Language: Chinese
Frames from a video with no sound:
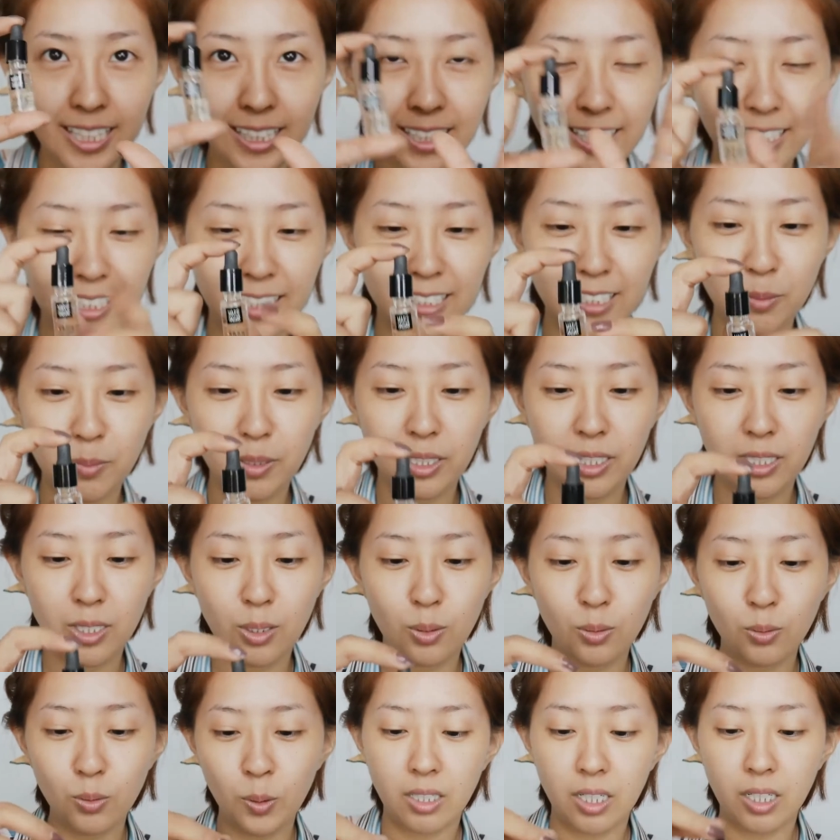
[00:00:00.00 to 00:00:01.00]
爱，特别
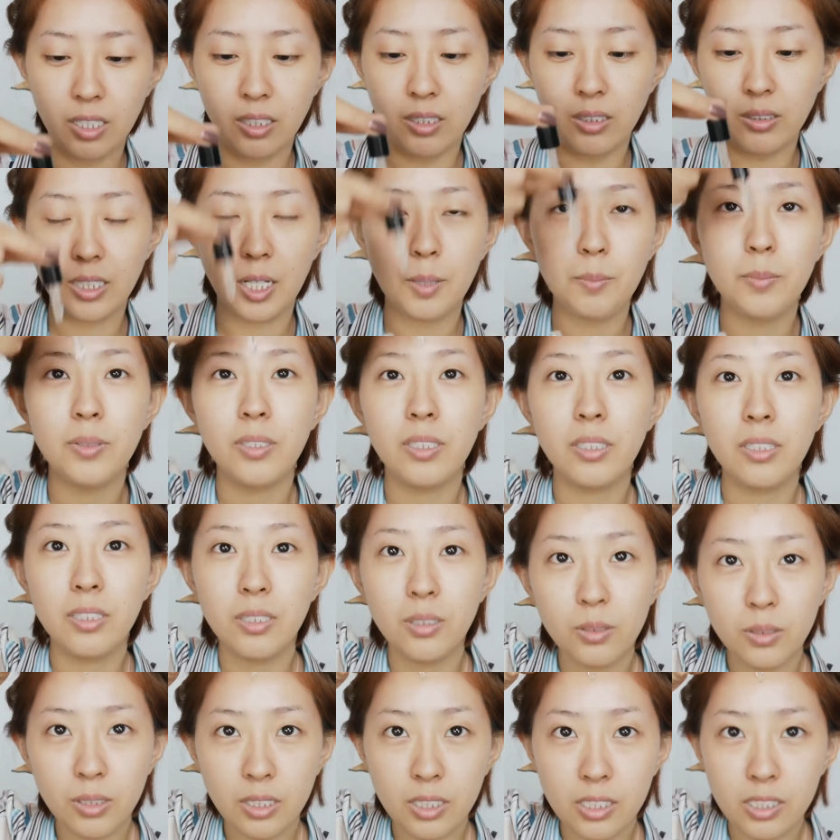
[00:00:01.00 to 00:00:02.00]
Q？然后他们一
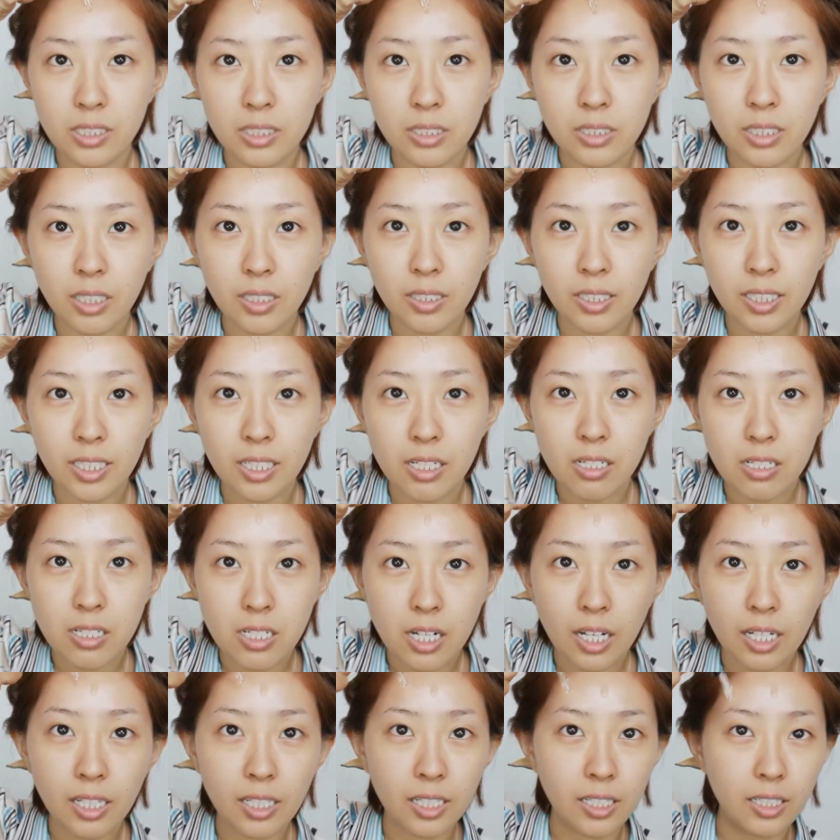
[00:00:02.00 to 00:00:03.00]
定会挤到脸
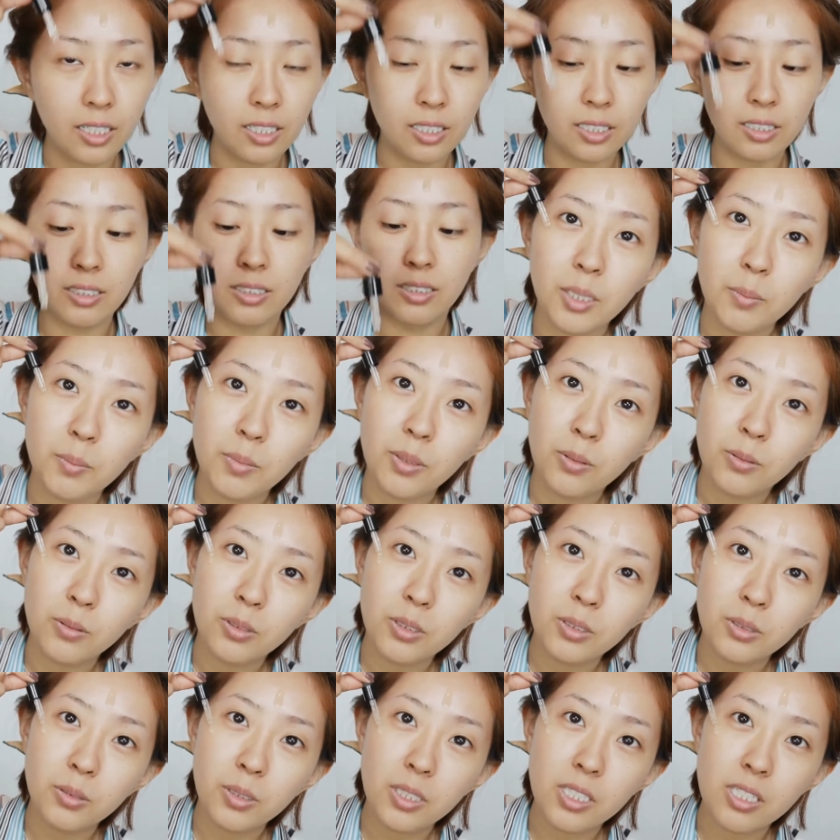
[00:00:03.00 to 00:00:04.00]
上，他们估
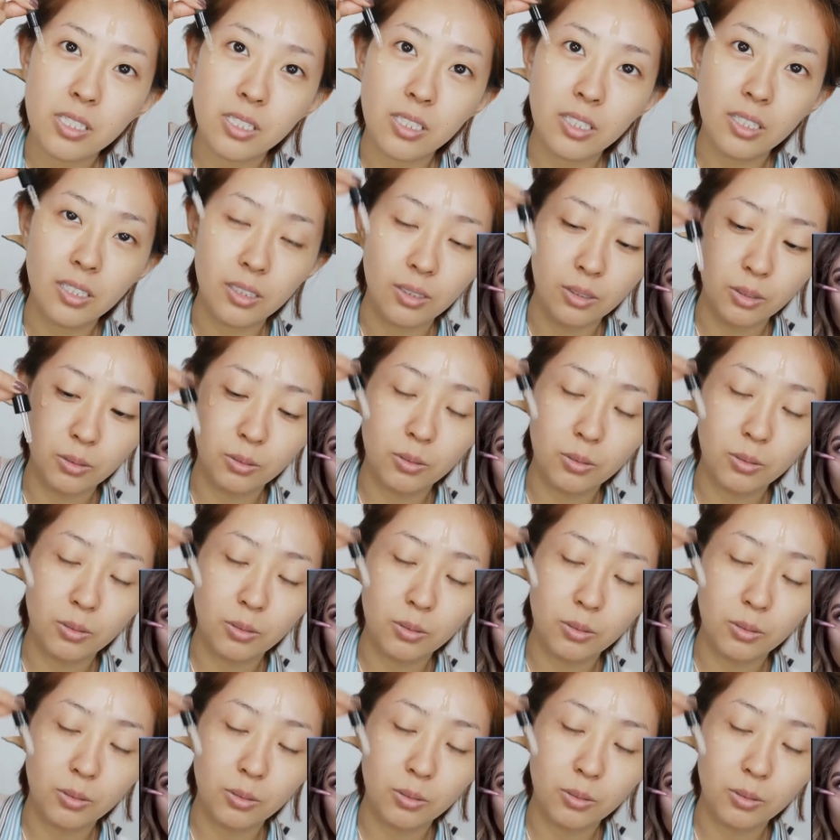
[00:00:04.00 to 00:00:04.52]
计会挤很